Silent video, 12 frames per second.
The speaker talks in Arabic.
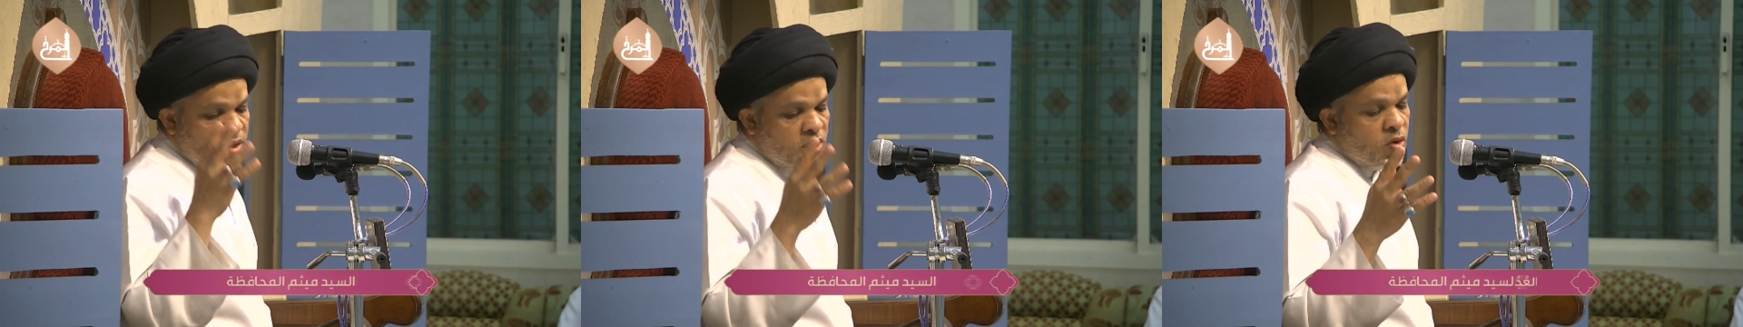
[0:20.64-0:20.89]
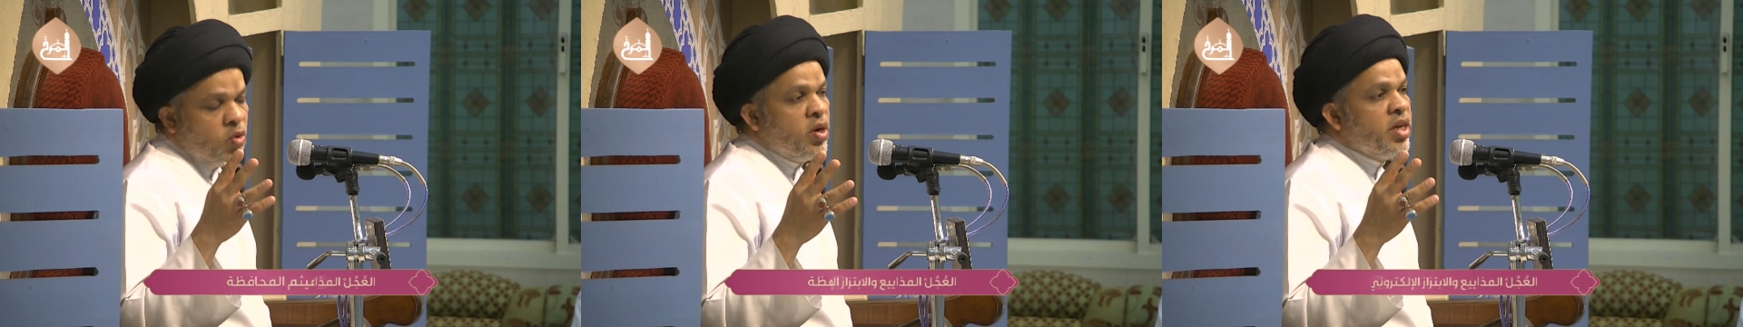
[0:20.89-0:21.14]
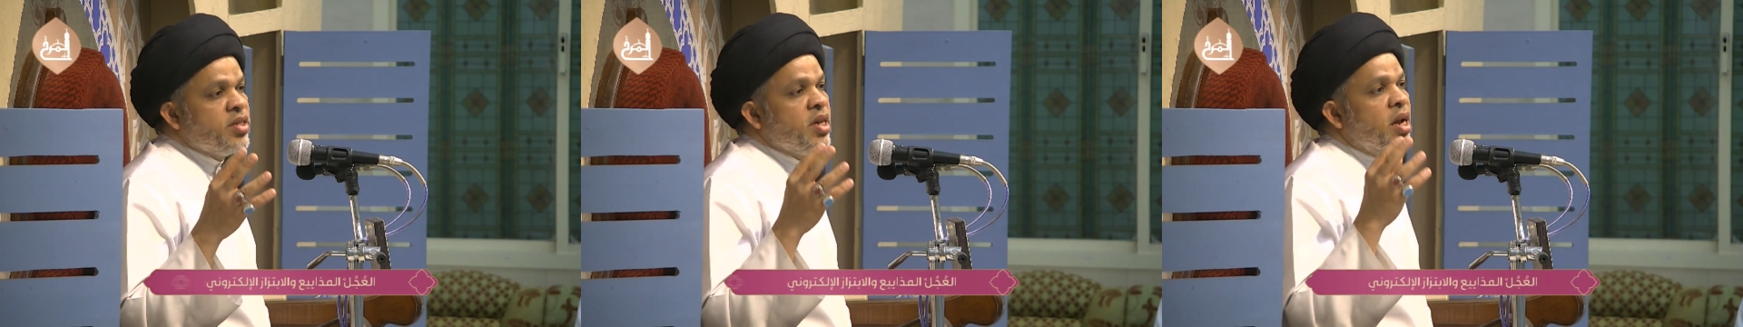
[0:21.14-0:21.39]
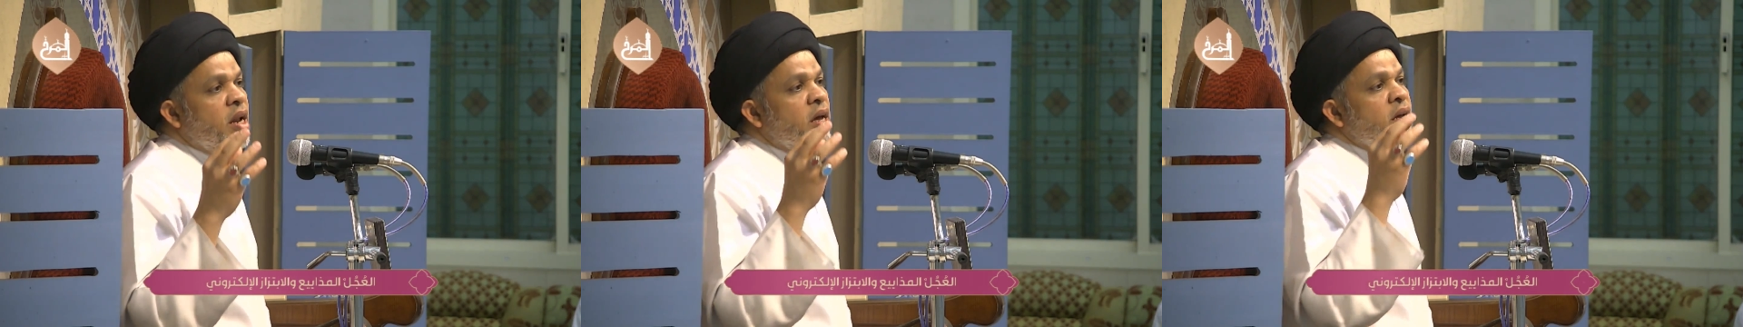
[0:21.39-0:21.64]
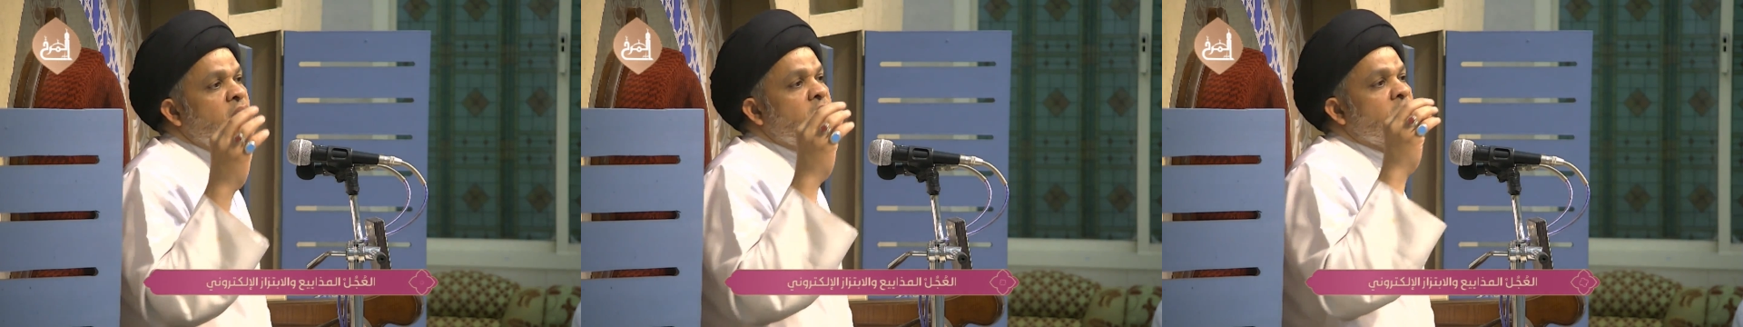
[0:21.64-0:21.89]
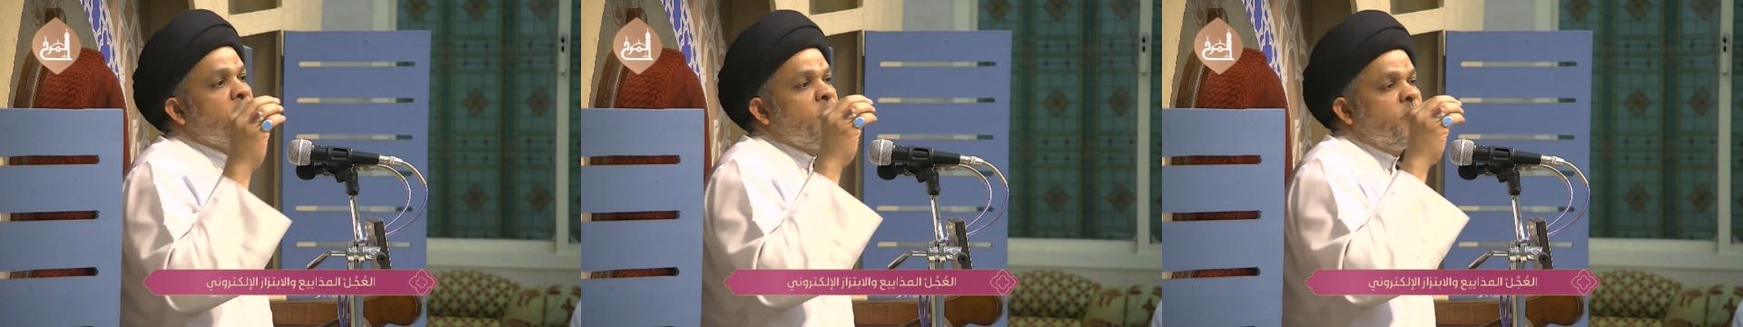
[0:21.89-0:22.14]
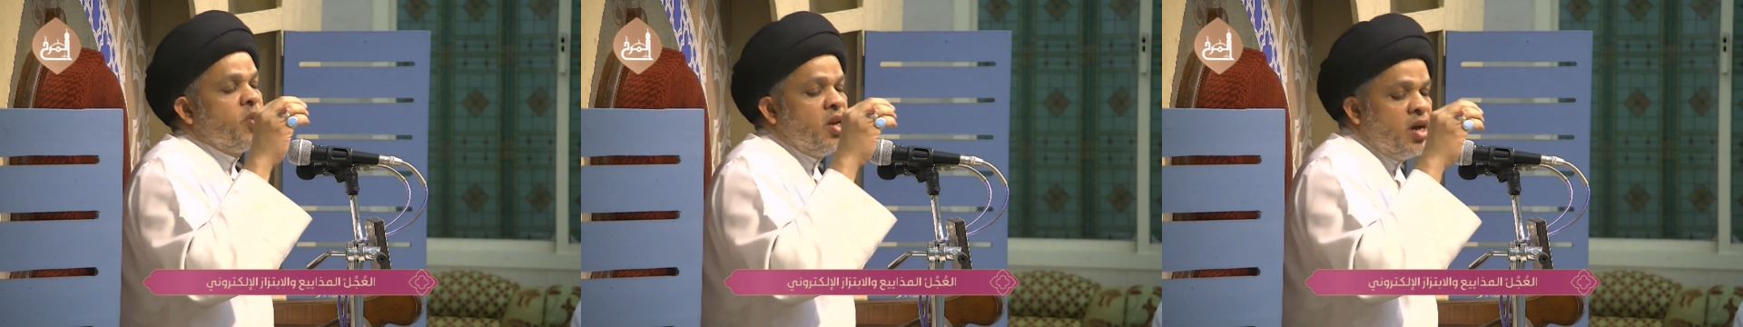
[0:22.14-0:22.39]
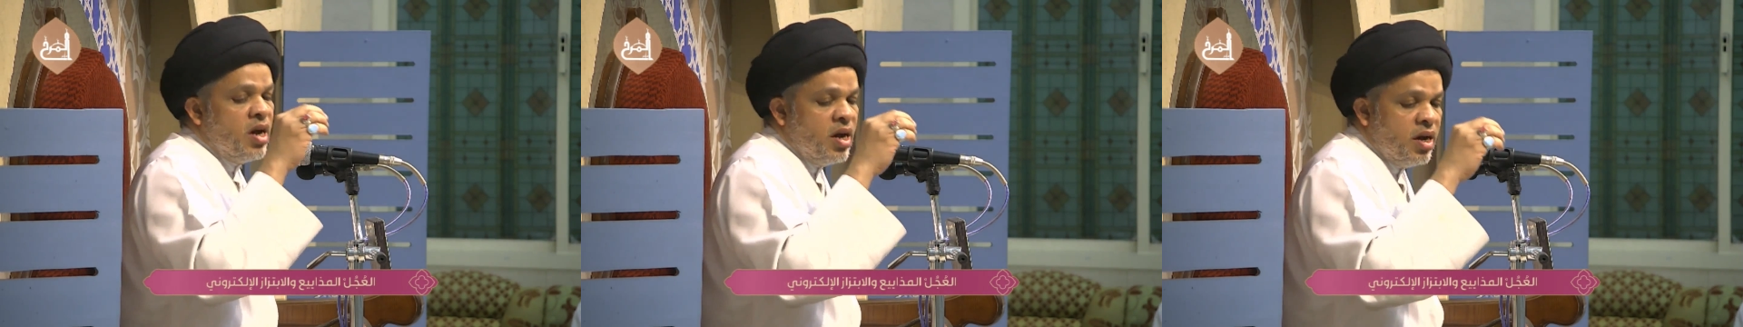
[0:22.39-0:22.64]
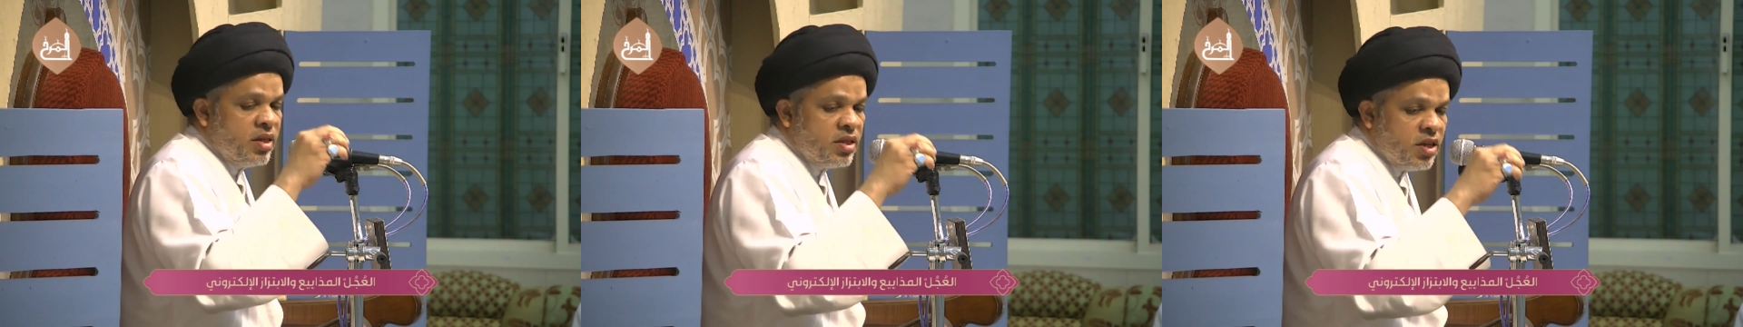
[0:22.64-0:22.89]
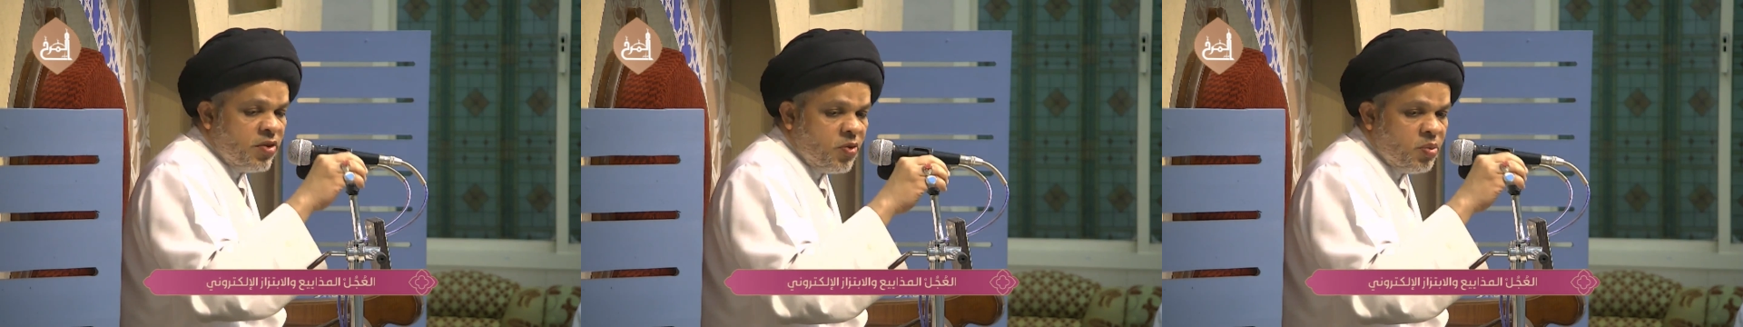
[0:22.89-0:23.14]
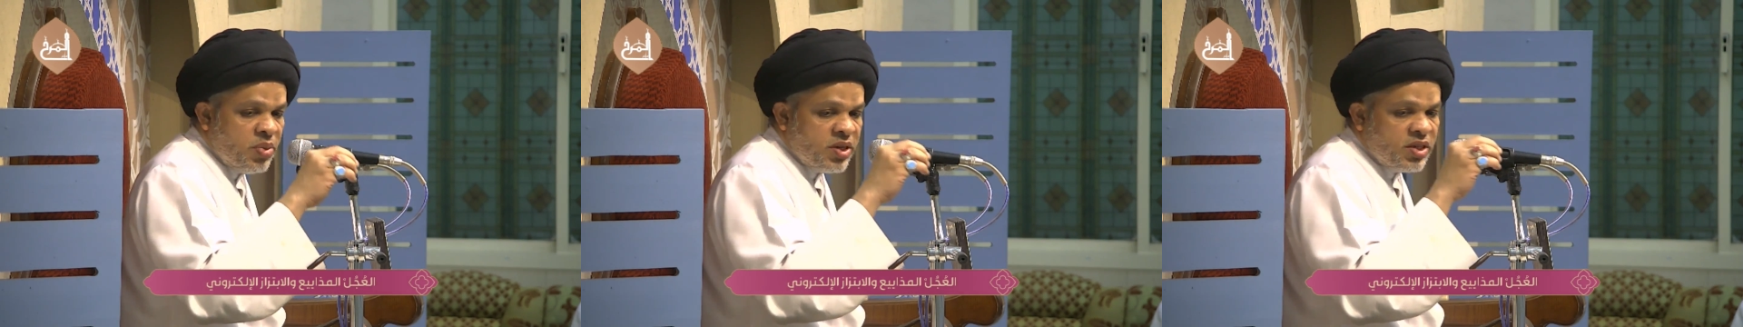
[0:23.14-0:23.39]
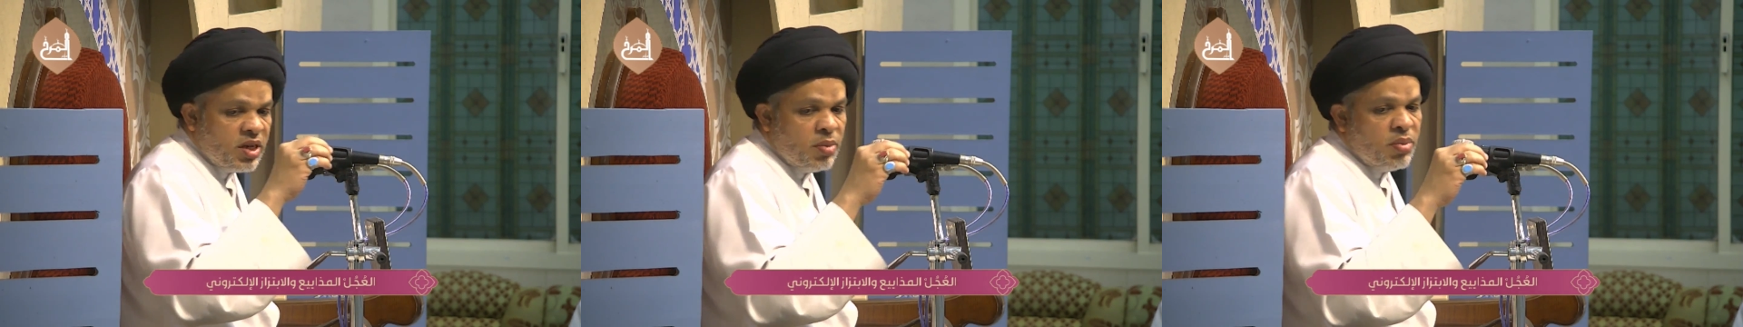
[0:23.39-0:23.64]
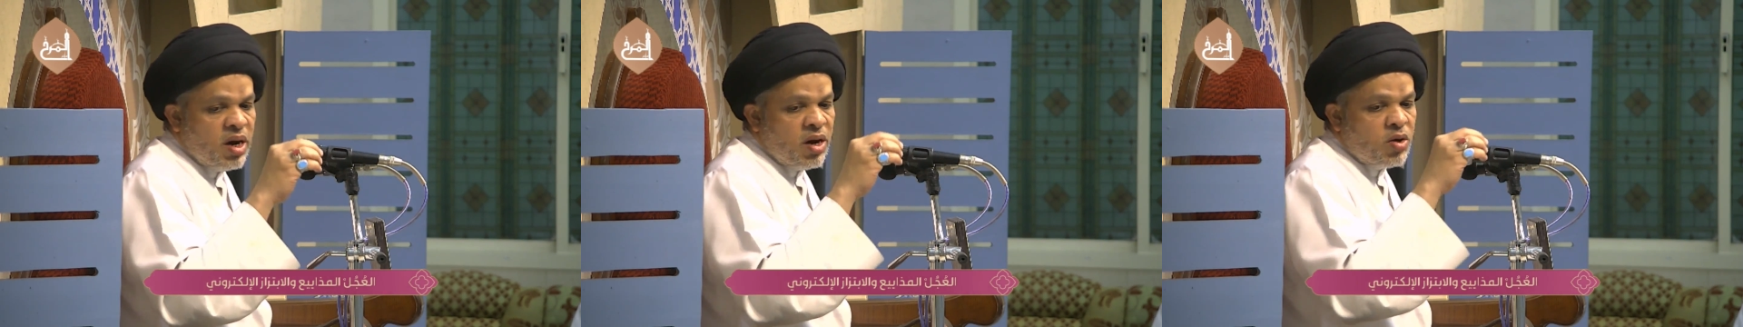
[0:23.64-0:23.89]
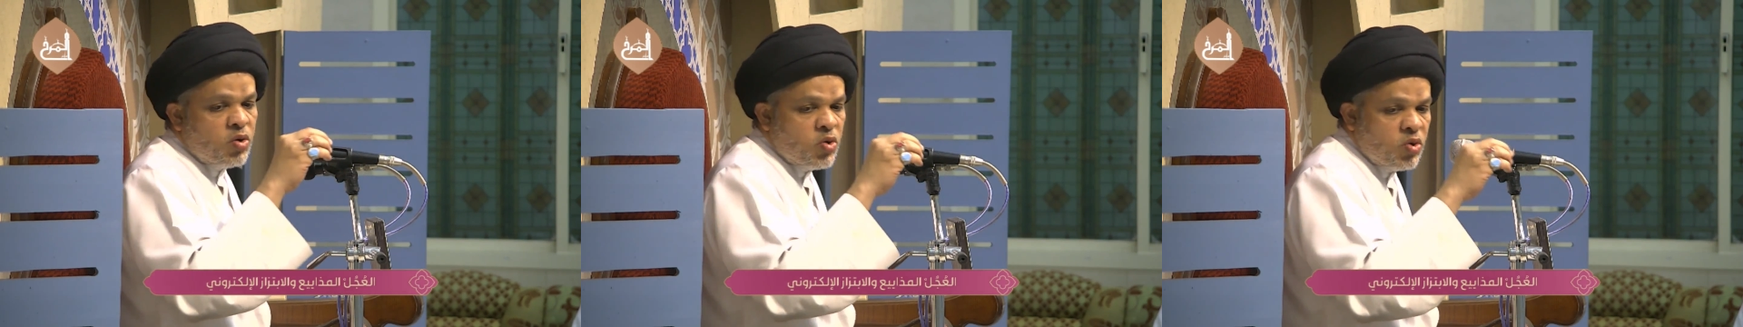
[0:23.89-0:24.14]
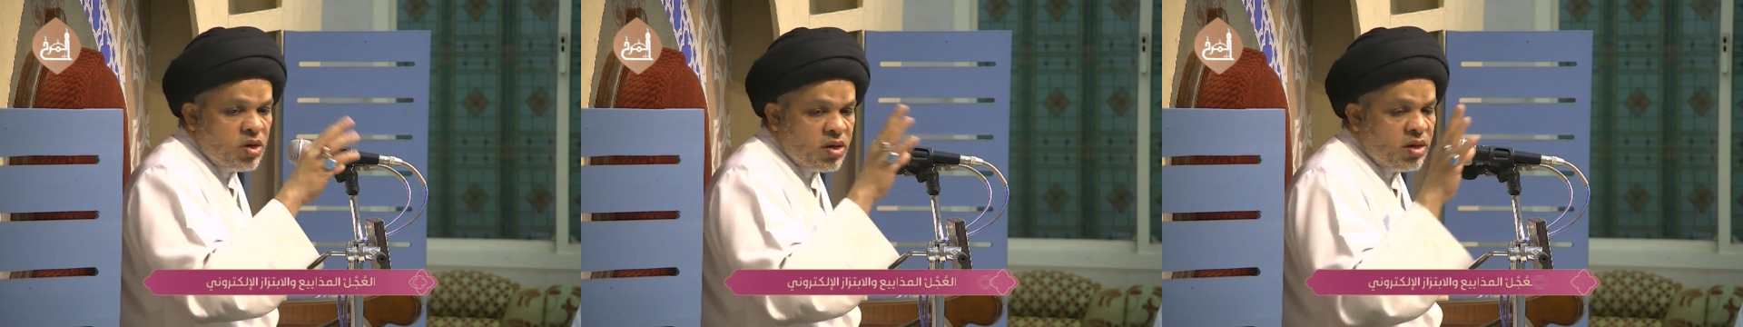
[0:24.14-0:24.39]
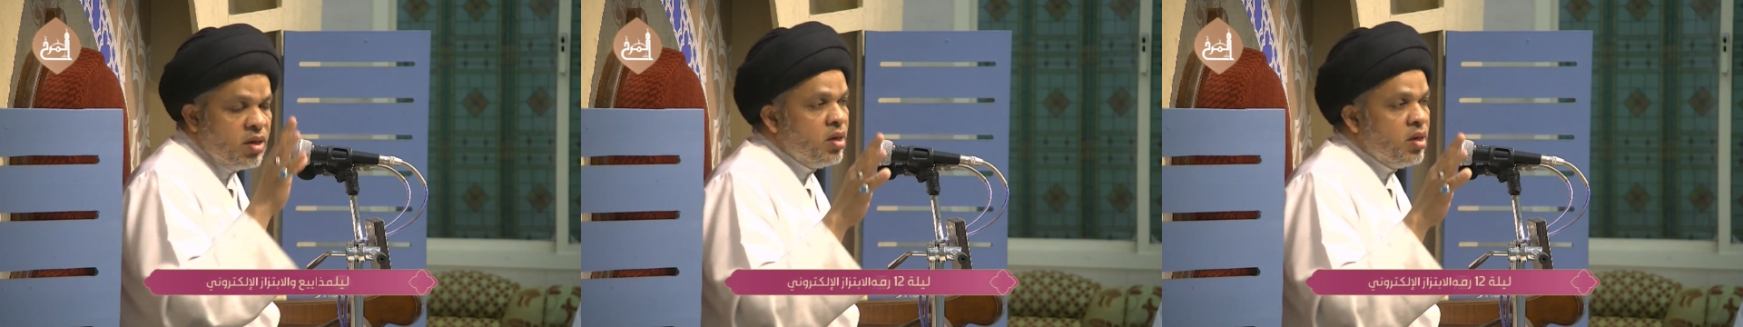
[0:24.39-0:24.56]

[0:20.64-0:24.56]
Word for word: ونزل الك في الهاتف باسم اخوك